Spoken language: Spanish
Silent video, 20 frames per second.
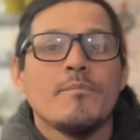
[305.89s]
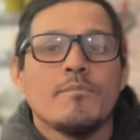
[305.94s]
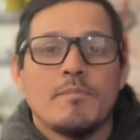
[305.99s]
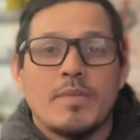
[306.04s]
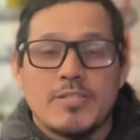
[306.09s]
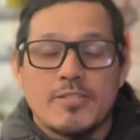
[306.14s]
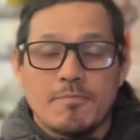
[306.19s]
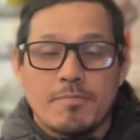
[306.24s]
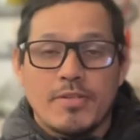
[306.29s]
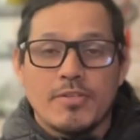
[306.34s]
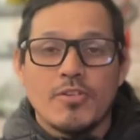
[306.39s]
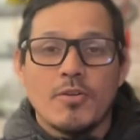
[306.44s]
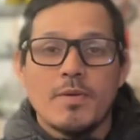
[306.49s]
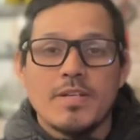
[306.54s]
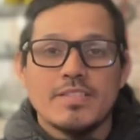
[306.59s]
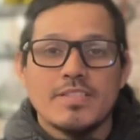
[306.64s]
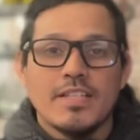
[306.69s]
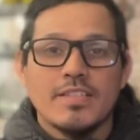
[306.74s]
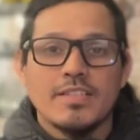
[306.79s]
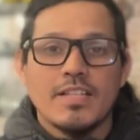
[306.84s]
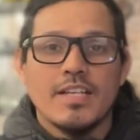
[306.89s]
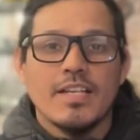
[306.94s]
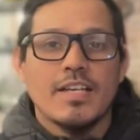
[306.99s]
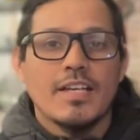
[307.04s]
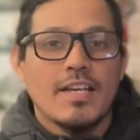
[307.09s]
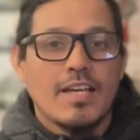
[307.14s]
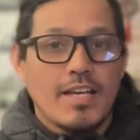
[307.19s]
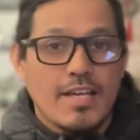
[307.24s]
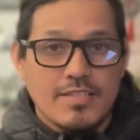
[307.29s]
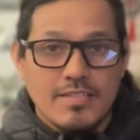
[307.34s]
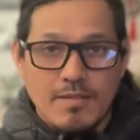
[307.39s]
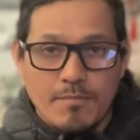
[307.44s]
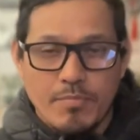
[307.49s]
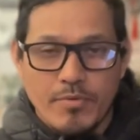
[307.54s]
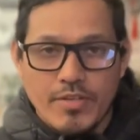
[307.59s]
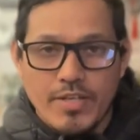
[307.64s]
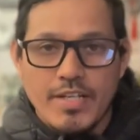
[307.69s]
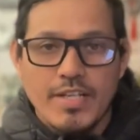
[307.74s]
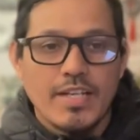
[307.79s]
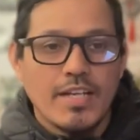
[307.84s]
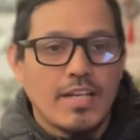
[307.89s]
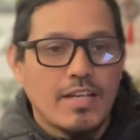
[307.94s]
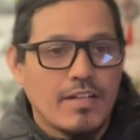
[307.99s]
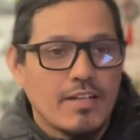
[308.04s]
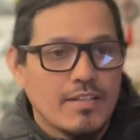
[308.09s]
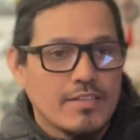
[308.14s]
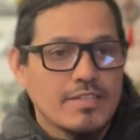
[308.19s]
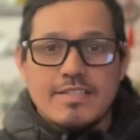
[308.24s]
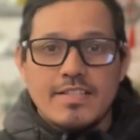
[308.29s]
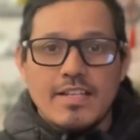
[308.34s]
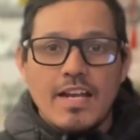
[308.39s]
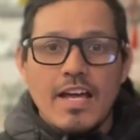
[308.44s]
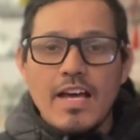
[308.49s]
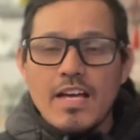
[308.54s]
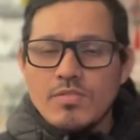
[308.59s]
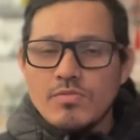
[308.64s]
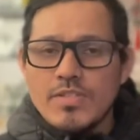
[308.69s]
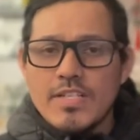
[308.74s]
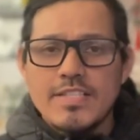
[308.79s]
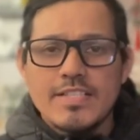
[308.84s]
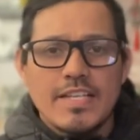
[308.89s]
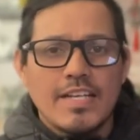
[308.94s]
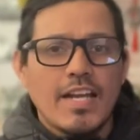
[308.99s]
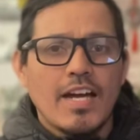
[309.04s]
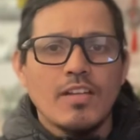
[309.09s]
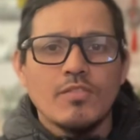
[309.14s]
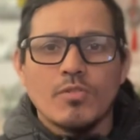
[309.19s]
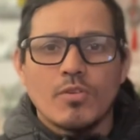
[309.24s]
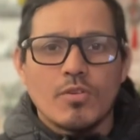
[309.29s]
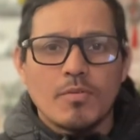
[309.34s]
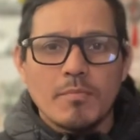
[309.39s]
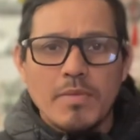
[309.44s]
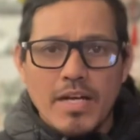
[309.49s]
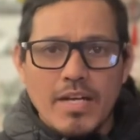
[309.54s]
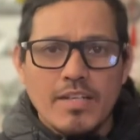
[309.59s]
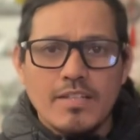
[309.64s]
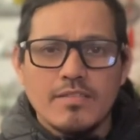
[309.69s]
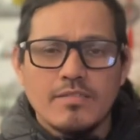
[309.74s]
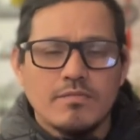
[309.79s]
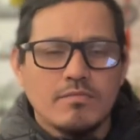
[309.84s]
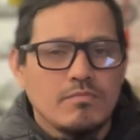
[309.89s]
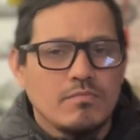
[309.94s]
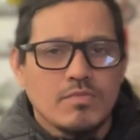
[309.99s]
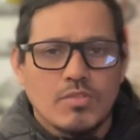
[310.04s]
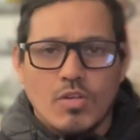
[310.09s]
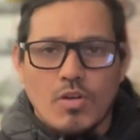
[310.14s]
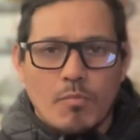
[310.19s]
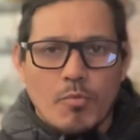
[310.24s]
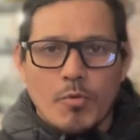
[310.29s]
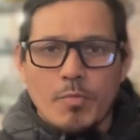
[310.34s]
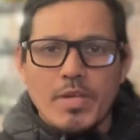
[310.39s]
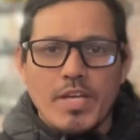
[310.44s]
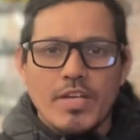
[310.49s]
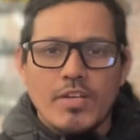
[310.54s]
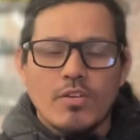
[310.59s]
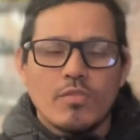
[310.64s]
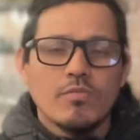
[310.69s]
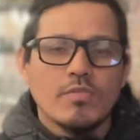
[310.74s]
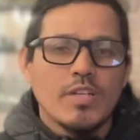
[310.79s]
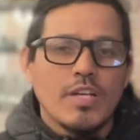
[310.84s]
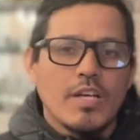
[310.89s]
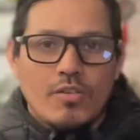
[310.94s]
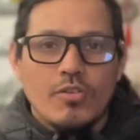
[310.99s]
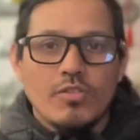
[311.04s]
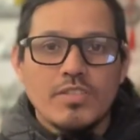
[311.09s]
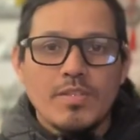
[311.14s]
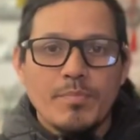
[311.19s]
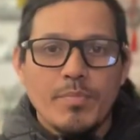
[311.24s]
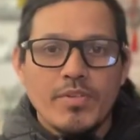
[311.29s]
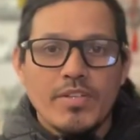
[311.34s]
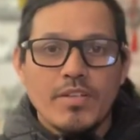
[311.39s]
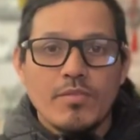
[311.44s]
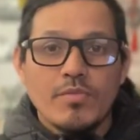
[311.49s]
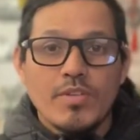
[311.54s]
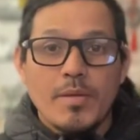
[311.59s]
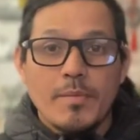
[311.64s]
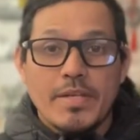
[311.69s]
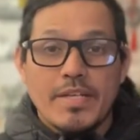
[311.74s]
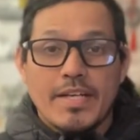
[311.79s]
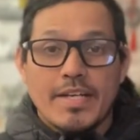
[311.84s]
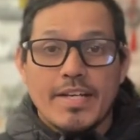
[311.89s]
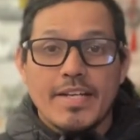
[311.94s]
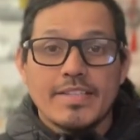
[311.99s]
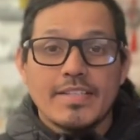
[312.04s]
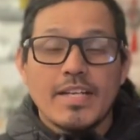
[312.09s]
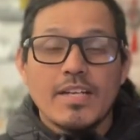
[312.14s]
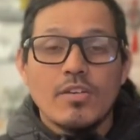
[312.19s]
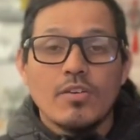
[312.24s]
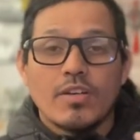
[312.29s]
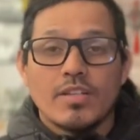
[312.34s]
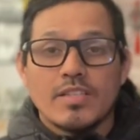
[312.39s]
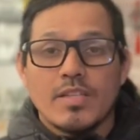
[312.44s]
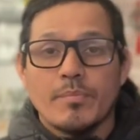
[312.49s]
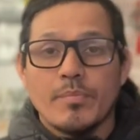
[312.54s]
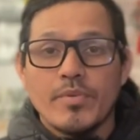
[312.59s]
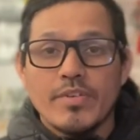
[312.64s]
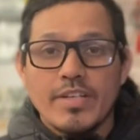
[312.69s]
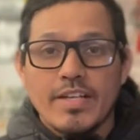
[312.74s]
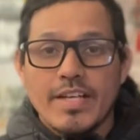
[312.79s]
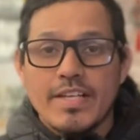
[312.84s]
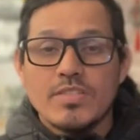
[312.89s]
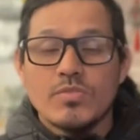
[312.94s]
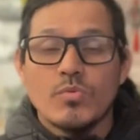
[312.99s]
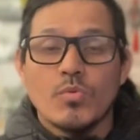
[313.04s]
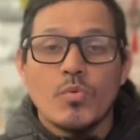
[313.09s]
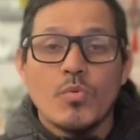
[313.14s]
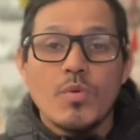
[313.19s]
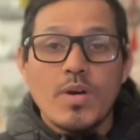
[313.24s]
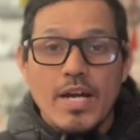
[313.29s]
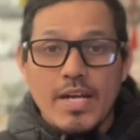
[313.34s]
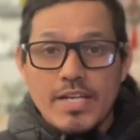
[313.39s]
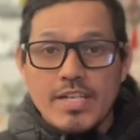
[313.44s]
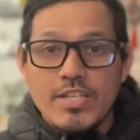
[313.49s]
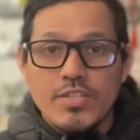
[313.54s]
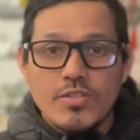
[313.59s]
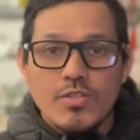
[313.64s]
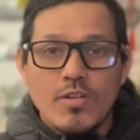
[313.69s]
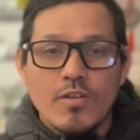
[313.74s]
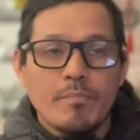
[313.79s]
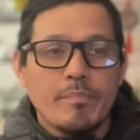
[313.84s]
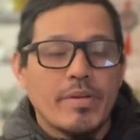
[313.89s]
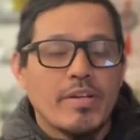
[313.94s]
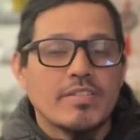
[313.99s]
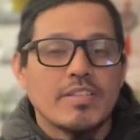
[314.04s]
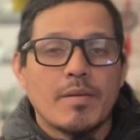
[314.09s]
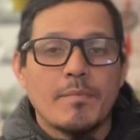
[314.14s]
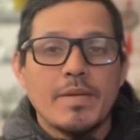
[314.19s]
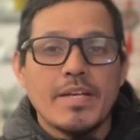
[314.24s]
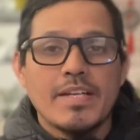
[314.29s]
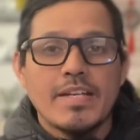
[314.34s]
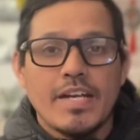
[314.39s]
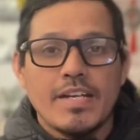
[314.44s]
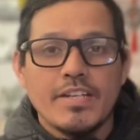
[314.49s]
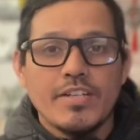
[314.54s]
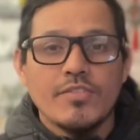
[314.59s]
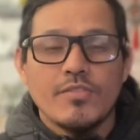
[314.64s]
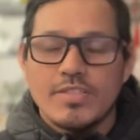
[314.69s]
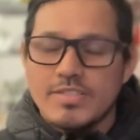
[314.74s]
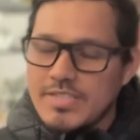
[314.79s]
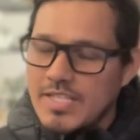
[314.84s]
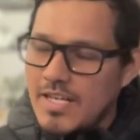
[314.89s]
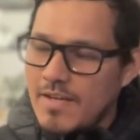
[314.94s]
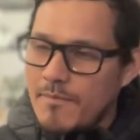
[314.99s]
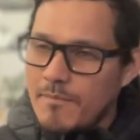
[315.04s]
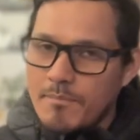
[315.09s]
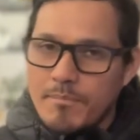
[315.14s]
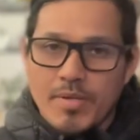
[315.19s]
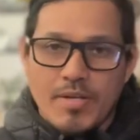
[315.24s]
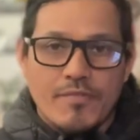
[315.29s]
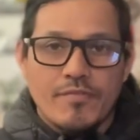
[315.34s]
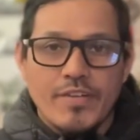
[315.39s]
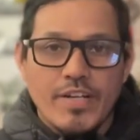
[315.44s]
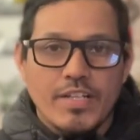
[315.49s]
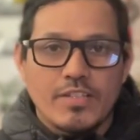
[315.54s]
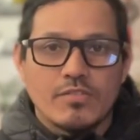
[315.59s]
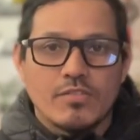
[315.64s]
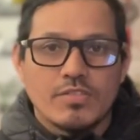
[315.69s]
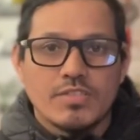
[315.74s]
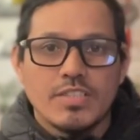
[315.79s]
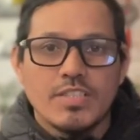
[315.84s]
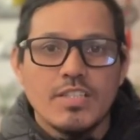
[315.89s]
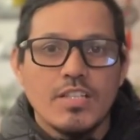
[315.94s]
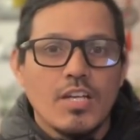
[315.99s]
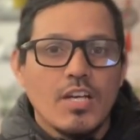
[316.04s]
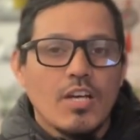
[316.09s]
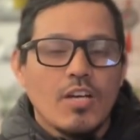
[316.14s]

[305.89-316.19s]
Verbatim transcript: Me sorprendió bastante esta pollería. La ensalada es una ensalada normal, como vieron, no te ponen una vinagreta, lo que te ponen es un aliño, pero también el aliño está perfecto, ¿sí?